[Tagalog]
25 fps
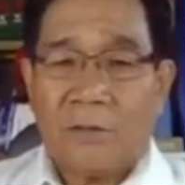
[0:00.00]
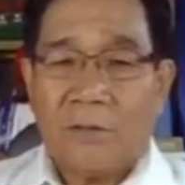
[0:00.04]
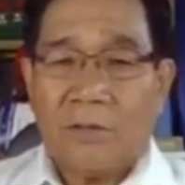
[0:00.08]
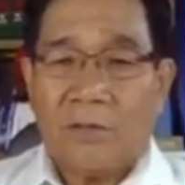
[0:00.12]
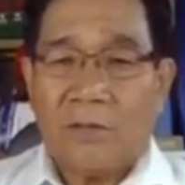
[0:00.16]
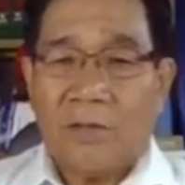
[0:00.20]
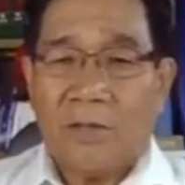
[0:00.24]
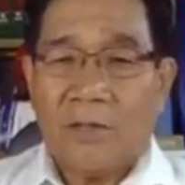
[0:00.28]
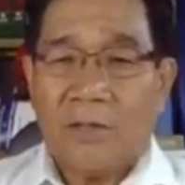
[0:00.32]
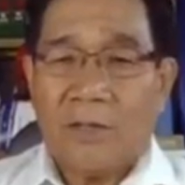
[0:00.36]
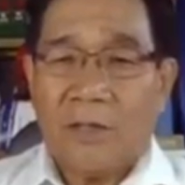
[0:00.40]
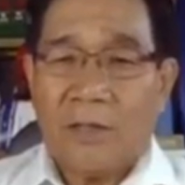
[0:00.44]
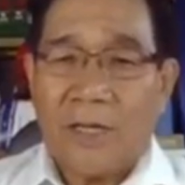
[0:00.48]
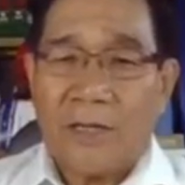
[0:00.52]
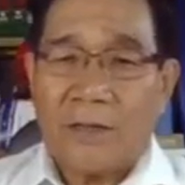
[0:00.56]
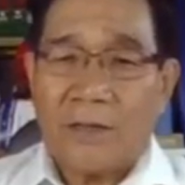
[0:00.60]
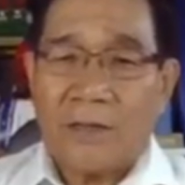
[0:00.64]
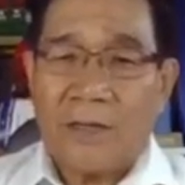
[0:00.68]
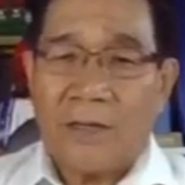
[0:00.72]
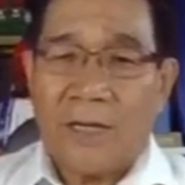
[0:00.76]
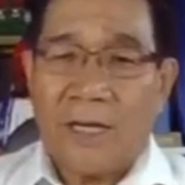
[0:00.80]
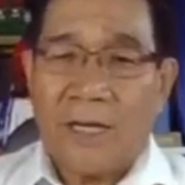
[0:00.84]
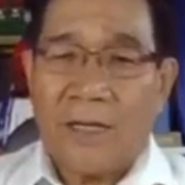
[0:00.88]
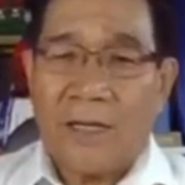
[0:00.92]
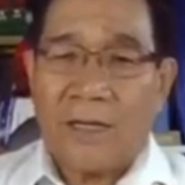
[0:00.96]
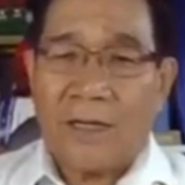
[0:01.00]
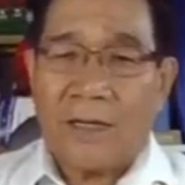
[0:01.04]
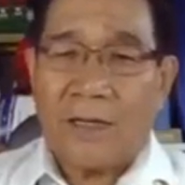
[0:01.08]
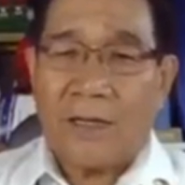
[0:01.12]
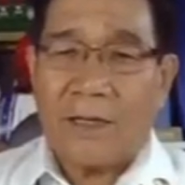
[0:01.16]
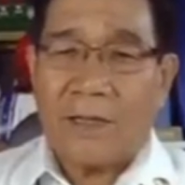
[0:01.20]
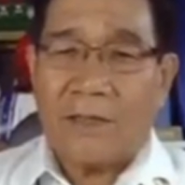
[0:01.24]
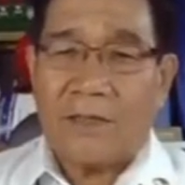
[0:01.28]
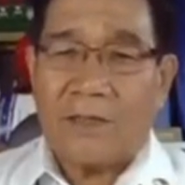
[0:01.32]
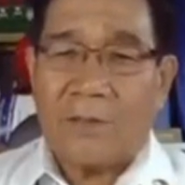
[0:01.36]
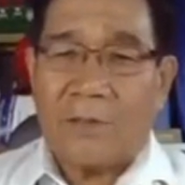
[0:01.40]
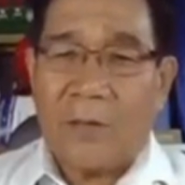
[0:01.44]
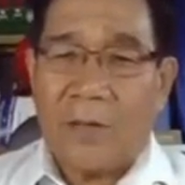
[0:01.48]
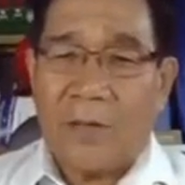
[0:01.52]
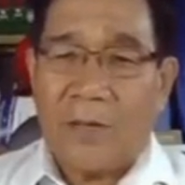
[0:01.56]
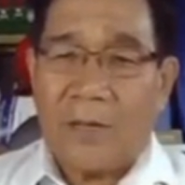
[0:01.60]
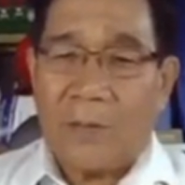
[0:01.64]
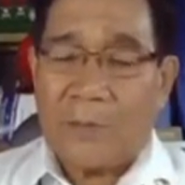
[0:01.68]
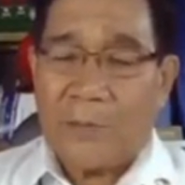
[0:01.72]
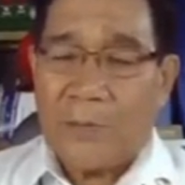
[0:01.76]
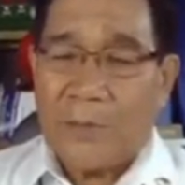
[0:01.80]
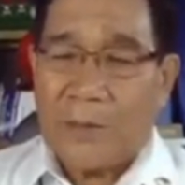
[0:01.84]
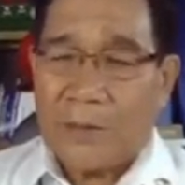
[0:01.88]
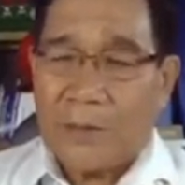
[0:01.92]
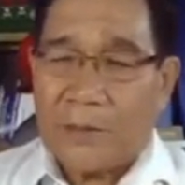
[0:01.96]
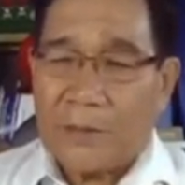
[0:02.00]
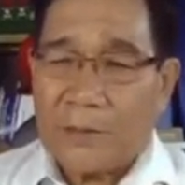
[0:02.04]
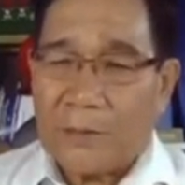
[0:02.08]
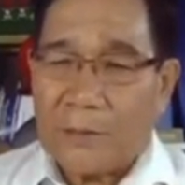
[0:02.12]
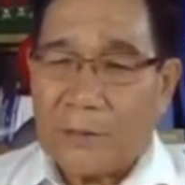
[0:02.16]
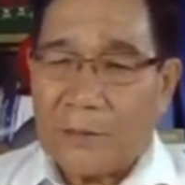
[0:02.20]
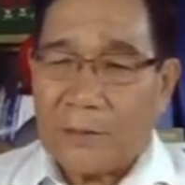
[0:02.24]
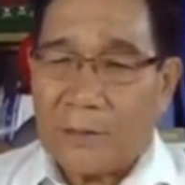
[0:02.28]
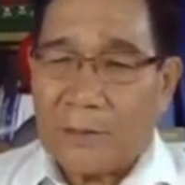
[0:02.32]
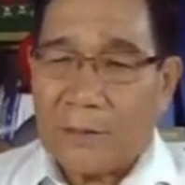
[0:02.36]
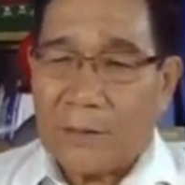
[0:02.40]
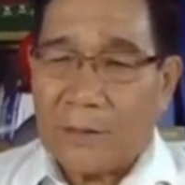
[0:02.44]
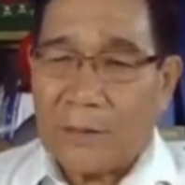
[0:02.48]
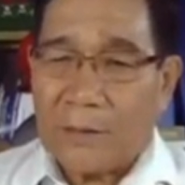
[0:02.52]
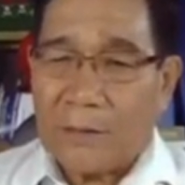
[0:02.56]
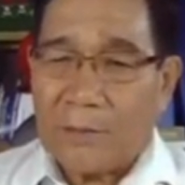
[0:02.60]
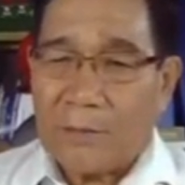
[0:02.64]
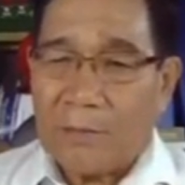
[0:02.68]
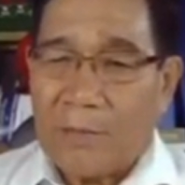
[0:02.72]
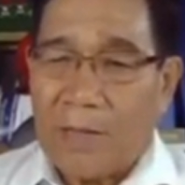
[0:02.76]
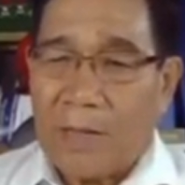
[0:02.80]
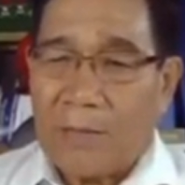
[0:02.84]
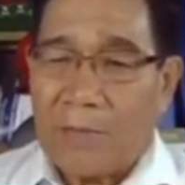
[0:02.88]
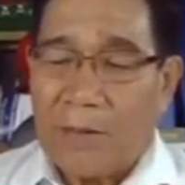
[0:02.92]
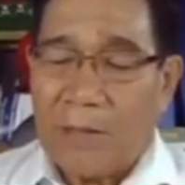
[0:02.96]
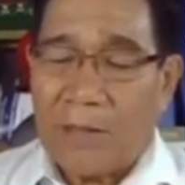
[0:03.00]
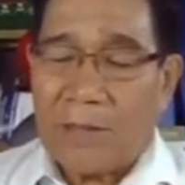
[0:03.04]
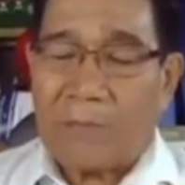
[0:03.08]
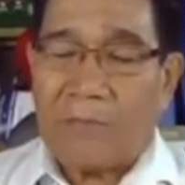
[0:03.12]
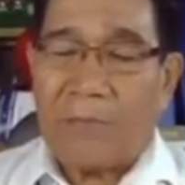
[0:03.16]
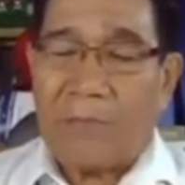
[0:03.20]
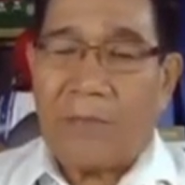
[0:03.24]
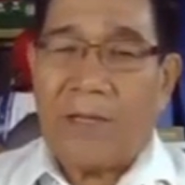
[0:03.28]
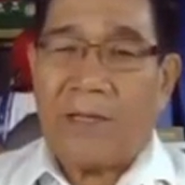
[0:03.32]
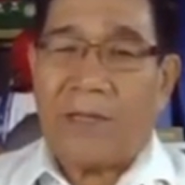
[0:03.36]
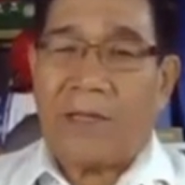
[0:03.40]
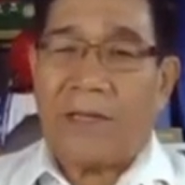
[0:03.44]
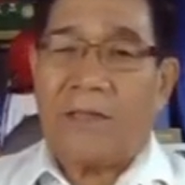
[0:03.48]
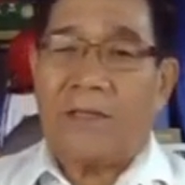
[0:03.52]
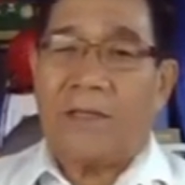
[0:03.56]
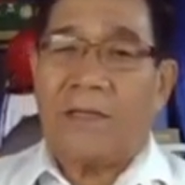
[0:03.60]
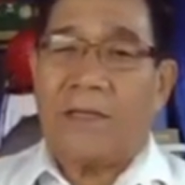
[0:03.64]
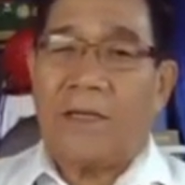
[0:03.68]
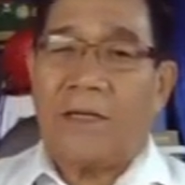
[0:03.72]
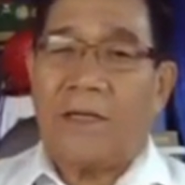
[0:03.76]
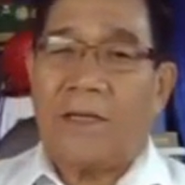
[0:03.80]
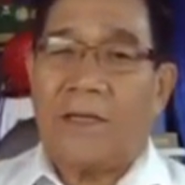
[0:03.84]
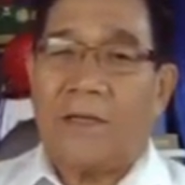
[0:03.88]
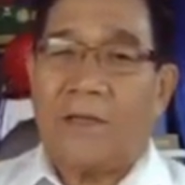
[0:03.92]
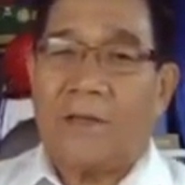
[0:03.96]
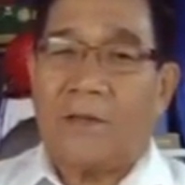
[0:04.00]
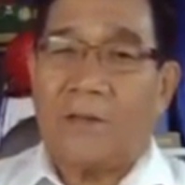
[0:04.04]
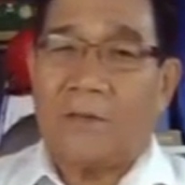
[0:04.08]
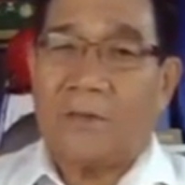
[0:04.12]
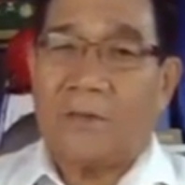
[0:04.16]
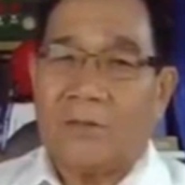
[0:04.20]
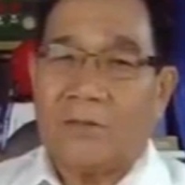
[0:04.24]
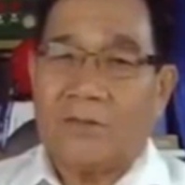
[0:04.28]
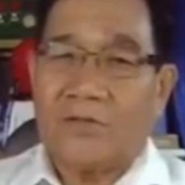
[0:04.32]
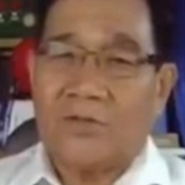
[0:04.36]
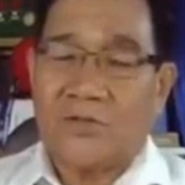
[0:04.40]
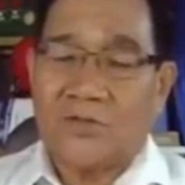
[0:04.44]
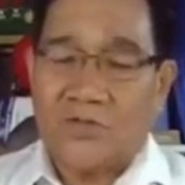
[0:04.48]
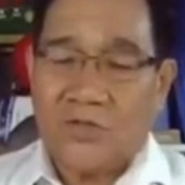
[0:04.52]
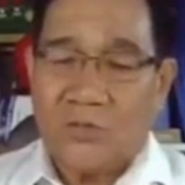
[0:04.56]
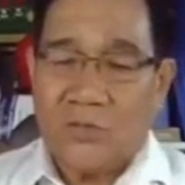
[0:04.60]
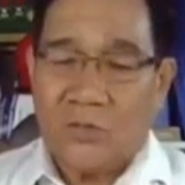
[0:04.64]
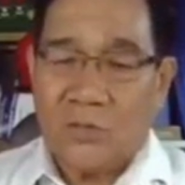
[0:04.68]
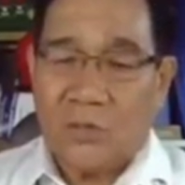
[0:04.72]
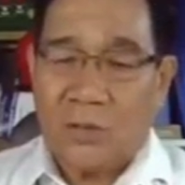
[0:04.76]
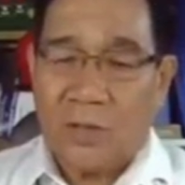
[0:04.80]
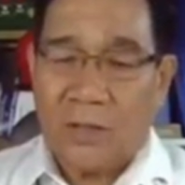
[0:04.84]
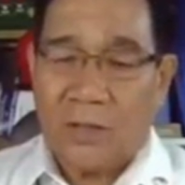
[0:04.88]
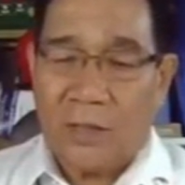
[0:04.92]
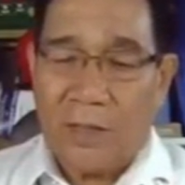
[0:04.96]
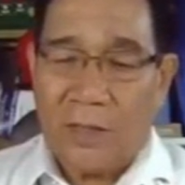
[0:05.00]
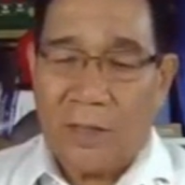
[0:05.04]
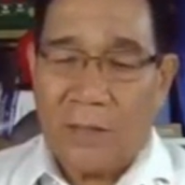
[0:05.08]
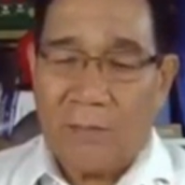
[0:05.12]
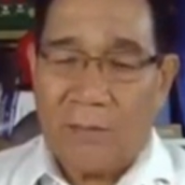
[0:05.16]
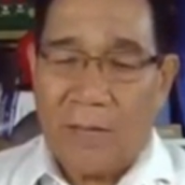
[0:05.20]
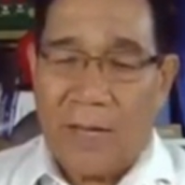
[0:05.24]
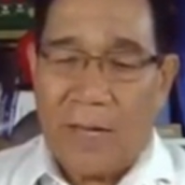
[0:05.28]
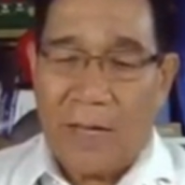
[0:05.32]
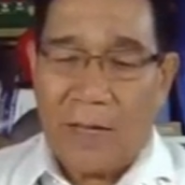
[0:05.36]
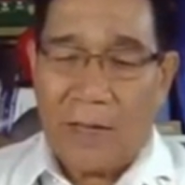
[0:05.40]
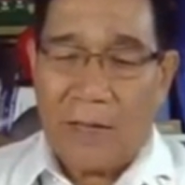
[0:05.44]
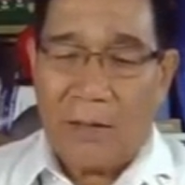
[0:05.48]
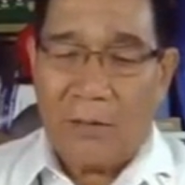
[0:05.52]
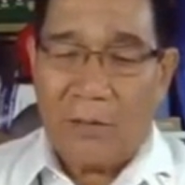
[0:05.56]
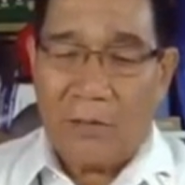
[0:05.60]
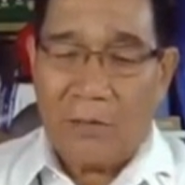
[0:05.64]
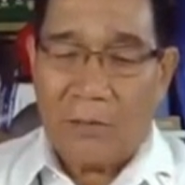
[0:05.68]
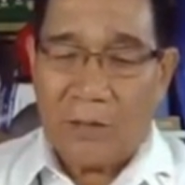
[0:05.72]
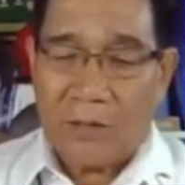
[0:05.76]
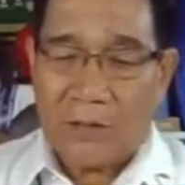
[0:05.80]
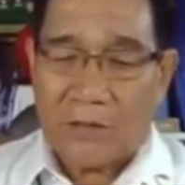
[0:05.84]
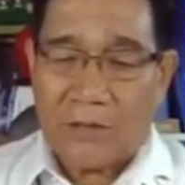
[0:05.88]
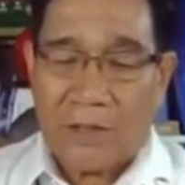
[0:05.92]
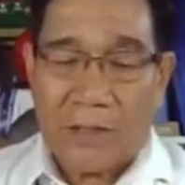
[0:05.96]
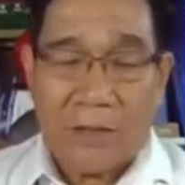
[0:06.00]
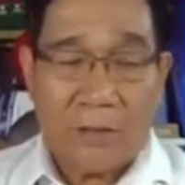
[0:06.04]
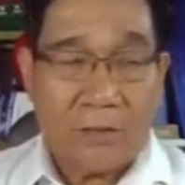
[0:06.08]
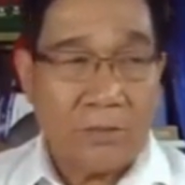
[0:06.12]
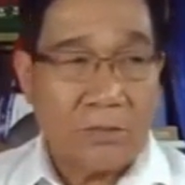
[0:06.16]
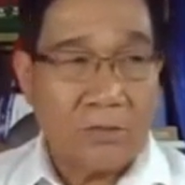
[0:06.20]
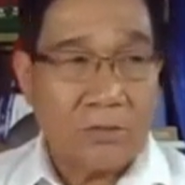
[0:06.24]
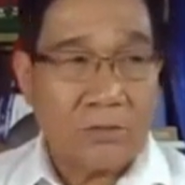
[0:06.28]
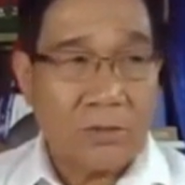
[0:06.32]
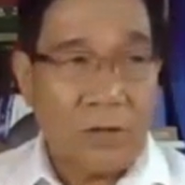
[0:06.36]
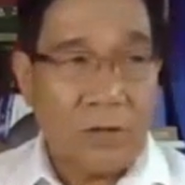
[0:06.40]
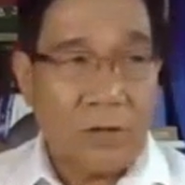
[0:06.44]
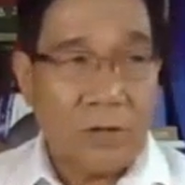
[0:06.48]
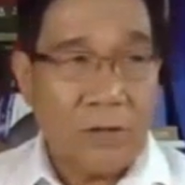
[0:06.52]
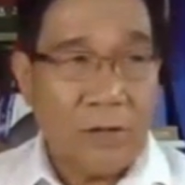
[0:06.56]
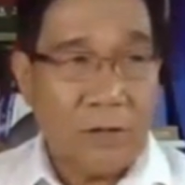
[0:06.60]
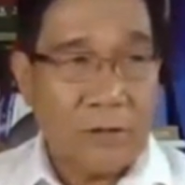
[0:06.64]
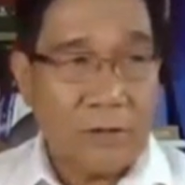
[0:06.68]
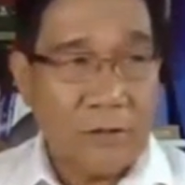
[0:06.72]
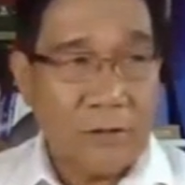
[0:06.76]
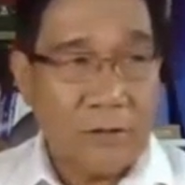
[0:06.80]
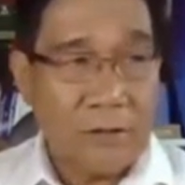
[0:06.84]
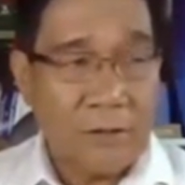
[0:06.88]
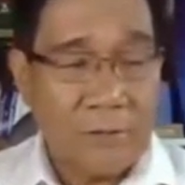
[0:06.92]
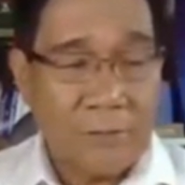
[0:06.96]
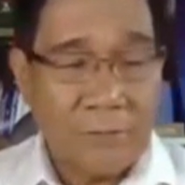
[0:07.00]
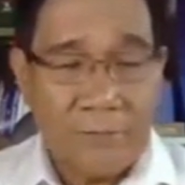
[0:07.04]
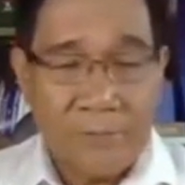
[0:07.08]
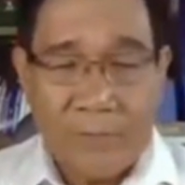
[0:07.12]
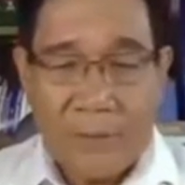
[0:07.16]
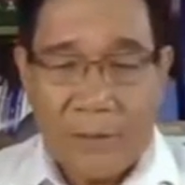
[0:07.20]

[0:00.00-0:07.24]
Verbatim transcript: Kung hindi natin lalagyan ng development, babalik-balikan nila yan o susubukan nilang maagaw ulit sa control natin.